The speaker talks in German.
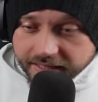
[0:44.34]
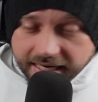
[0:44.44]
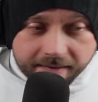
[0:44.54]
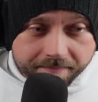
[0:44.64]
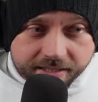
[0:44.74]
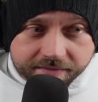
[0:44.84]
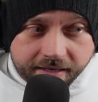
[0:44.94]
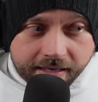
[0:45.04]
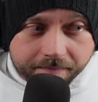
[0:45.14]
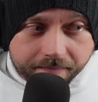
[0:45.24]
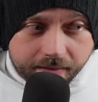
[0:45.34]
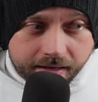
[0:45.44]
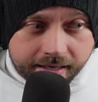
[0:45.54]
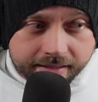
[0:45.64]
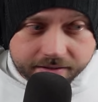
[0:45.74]
3, 2,
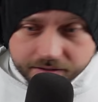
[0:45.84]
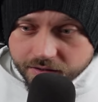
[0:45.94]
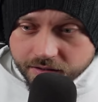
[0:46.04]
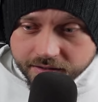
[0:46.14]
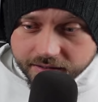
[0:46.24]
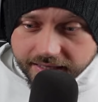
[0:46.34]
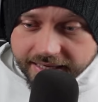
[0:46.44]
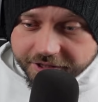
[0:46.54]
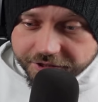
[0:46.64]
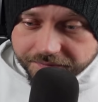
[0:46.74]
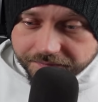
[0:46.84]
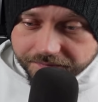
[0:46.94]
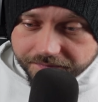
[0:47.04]
1 und Action.